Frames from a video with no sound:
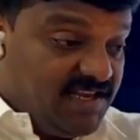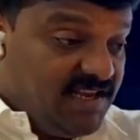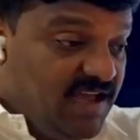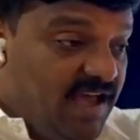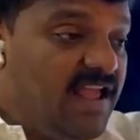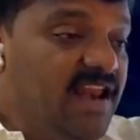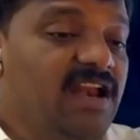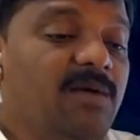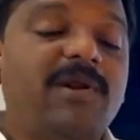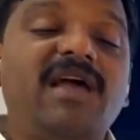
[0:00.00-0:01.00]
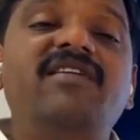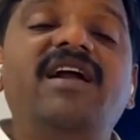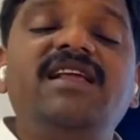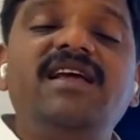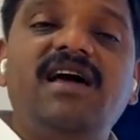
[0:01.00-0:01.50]
సింగరేణిని
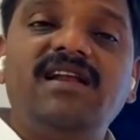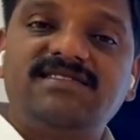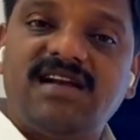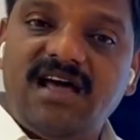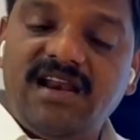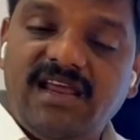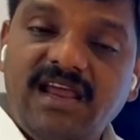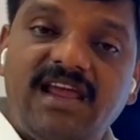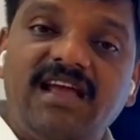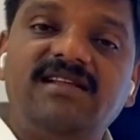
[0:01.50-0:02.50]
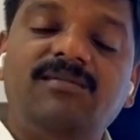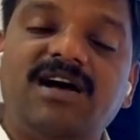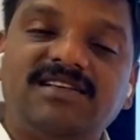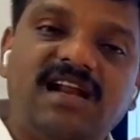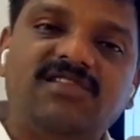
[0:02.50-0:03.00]
ప్రైవేటీకరించడానికి కేంద్రం
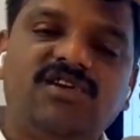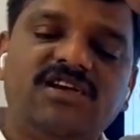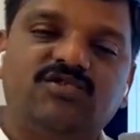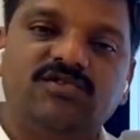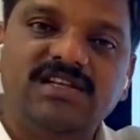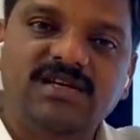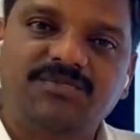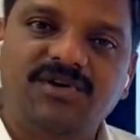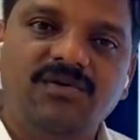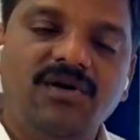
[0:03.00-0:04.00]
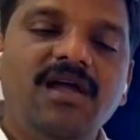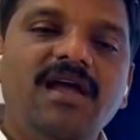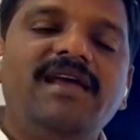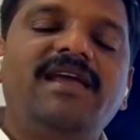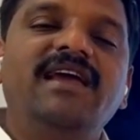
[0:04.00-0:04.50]
కసరత్తు చేస్తుందని చెప్తాడు
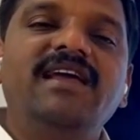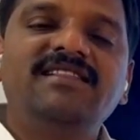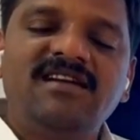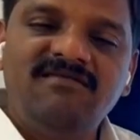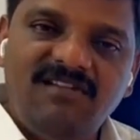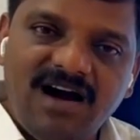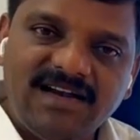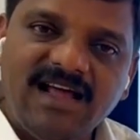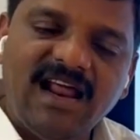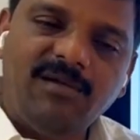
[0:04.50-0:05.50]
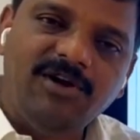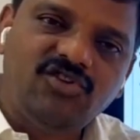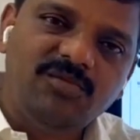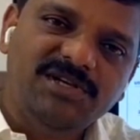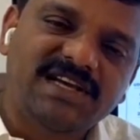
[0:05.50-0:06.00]
కేంద్రం వాటా నలభై
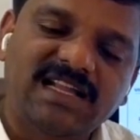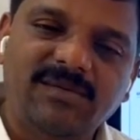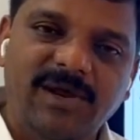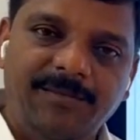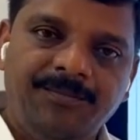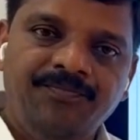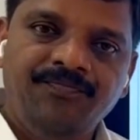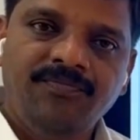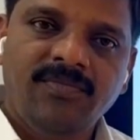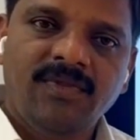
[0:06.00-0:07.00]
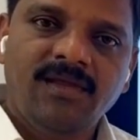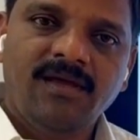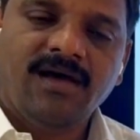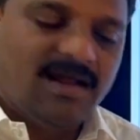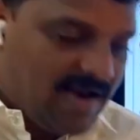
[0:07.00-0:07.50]
తొమ్మిది శాతమే
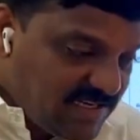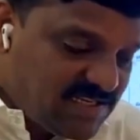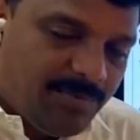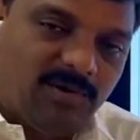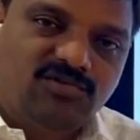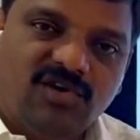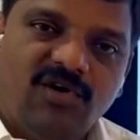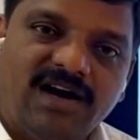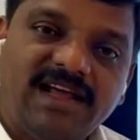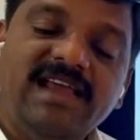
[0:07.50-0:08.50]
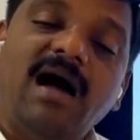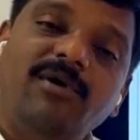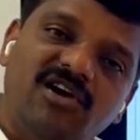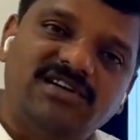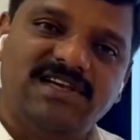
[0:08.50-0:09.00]
రాష్ట్ర ప్రభుత్వ వాటా
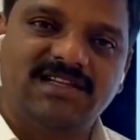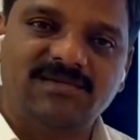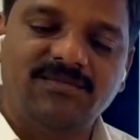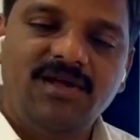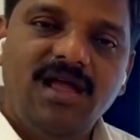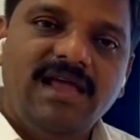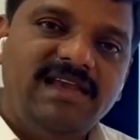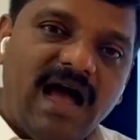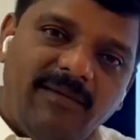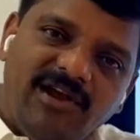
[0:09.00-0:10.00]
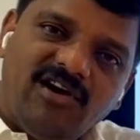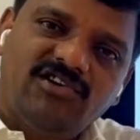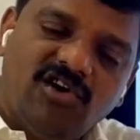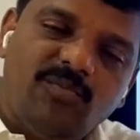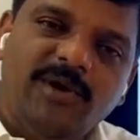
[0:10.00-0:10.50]
యాభై ఒక శాతం యాభై
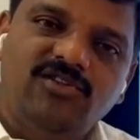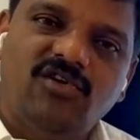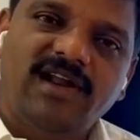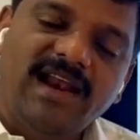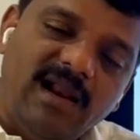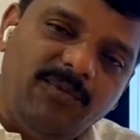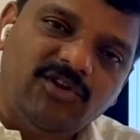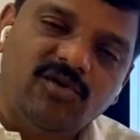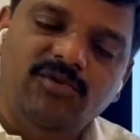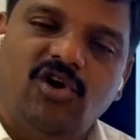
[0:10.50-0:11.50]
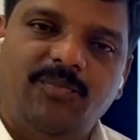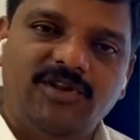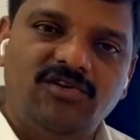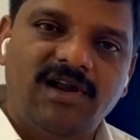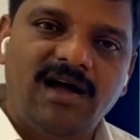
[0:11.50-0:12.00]
ఒకటోడు పెద్దోడా నలభై తొమ్మిదోడు
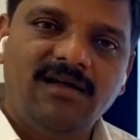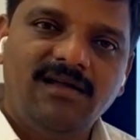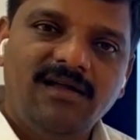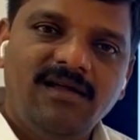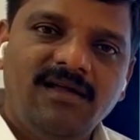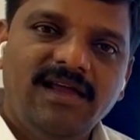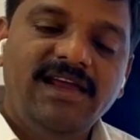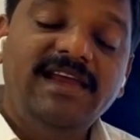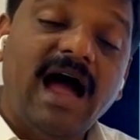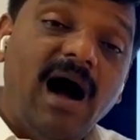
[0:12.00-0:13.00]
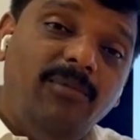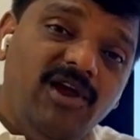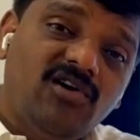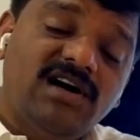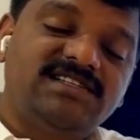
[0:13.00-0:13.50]
పెద్దోడా ఈ యాభై
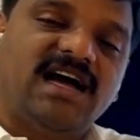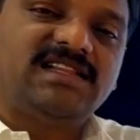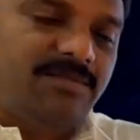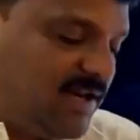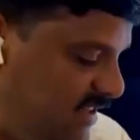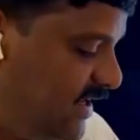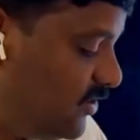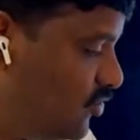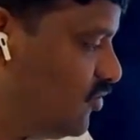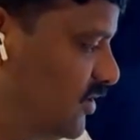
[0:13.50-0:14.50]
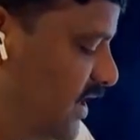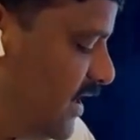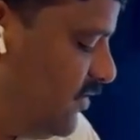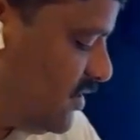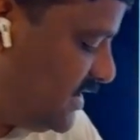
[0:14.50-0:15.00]
ఒక్క శాతం అనేది ఎందుకుంది
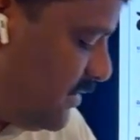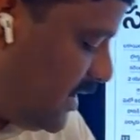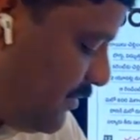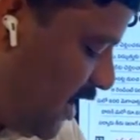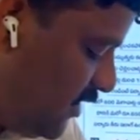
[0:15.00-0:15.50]
అనేది ఒకసారి మనం